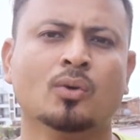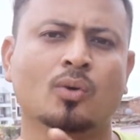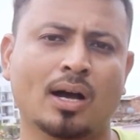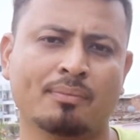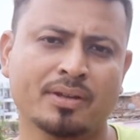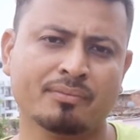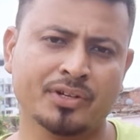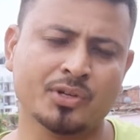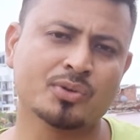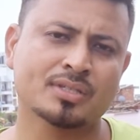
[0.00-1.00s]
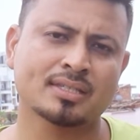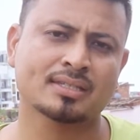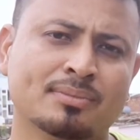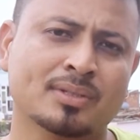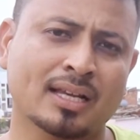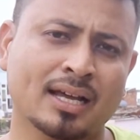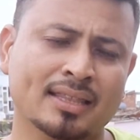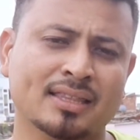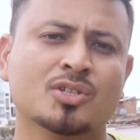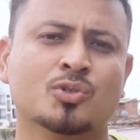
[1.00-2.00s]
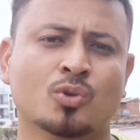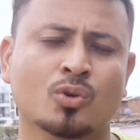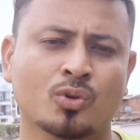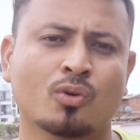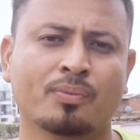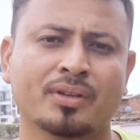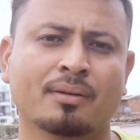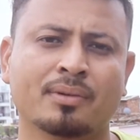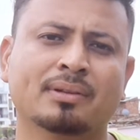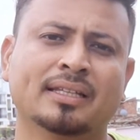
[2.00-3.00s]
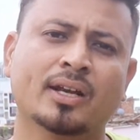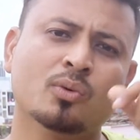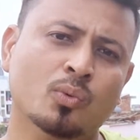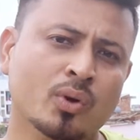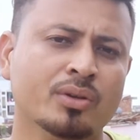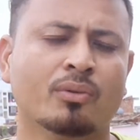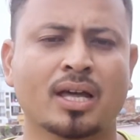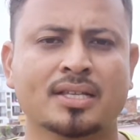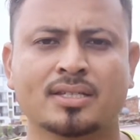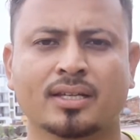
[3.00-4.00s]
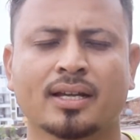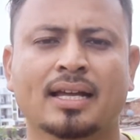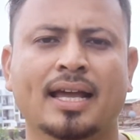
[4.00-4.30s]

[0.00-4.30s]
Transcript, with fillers: वो आपकी वीडियोज के अंदर जो टॉप टॉपिक आपने बताया ना वही होना चाहिए